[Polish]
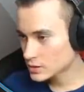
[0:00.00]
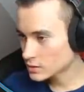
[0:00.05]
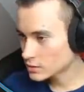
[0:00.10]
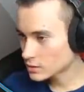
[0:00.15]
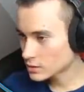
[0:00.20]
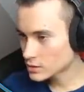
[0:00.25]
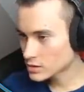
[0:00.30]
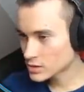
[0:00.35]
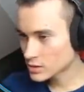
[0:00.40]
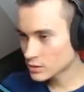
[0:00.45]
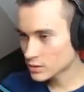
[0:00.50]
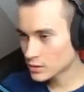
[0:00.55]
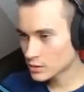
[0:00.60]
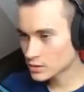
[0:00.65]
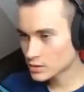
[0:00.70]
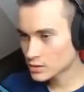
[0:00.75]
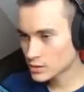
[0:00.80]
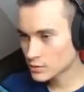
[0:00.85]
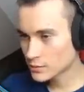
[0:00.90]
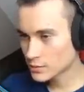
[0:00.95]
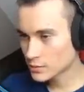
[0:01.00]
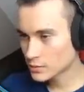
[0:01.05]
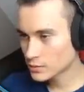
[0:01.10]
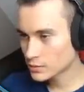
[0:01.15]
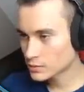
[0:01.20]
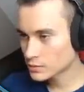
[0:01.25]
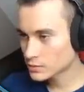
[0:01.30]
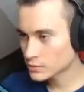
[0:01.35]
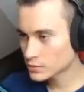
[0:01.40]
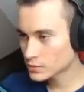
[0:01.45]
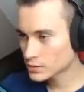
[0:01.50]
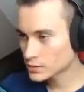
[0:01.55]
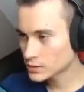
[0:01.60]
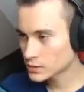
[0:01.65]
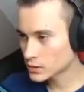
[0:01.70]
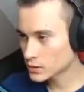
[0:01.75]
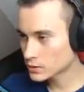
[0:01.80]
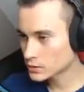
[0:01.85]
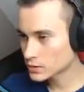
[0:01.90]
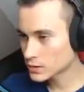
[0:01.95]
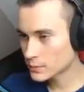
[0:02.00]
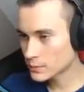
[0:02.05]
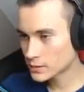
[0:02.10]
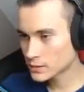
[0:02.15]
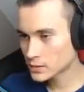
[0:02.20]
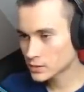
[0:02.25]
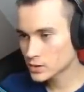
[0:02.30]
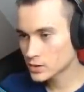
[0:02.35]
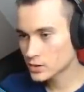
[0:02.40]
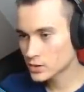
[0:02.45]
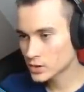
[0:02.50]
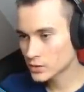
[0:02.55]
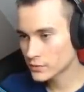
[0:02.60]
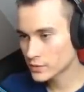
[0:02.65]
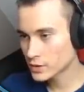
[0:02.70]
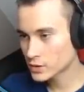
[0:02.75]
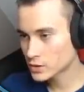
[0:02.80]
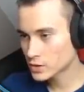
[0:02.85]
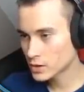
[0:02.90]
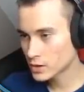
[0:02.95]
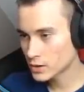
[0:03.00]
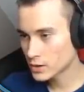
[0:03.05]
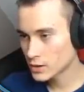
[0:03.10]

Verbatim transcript: gorzej, gorzej, bo no co, nie ma co się dziwić.